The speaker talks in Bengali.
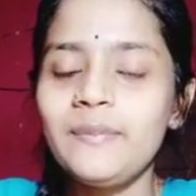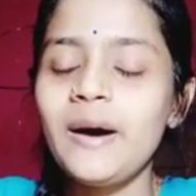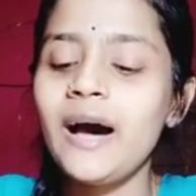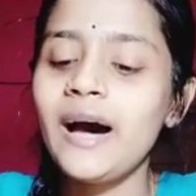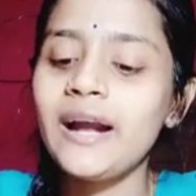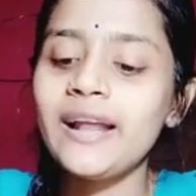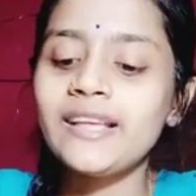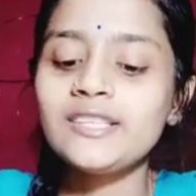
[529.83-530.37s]

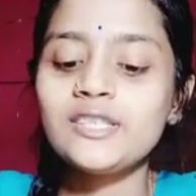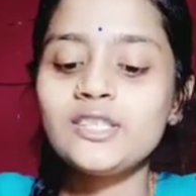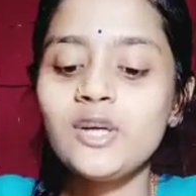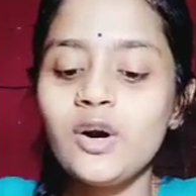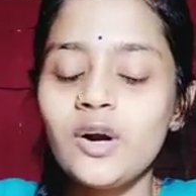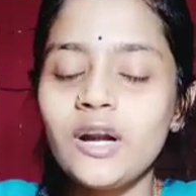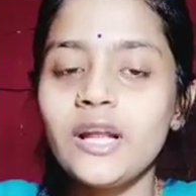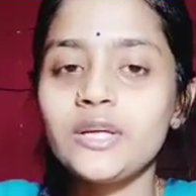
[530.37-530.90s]
পাহাড় আছে
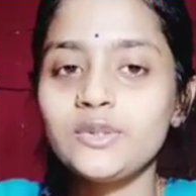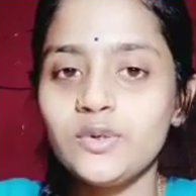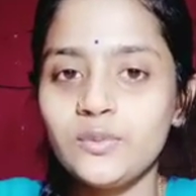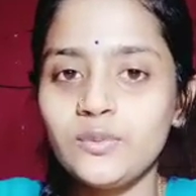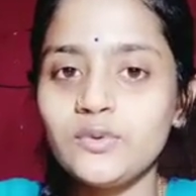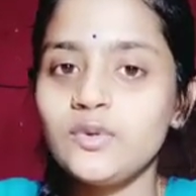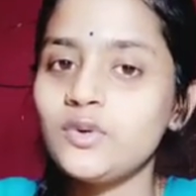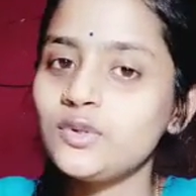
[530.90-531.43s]
ঝর্ণা
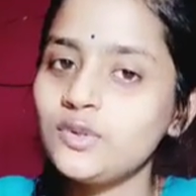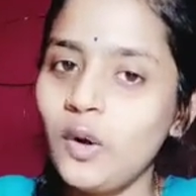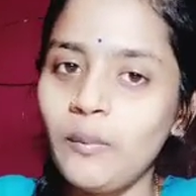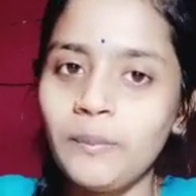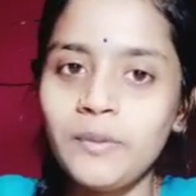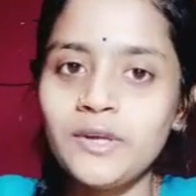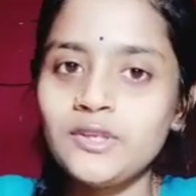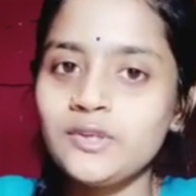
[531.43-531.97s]
সমুদ্র
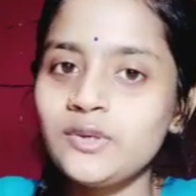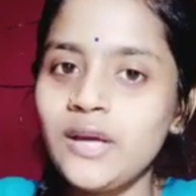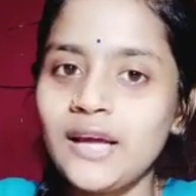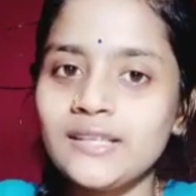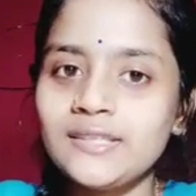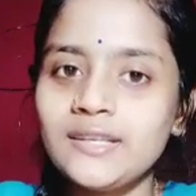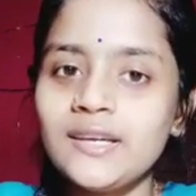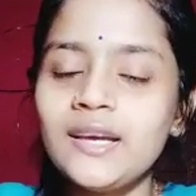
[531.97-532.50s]
সব কিছুই
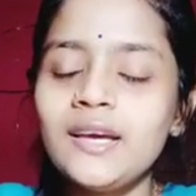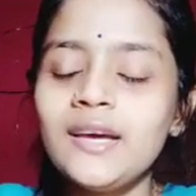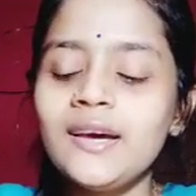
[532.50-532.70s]
আছে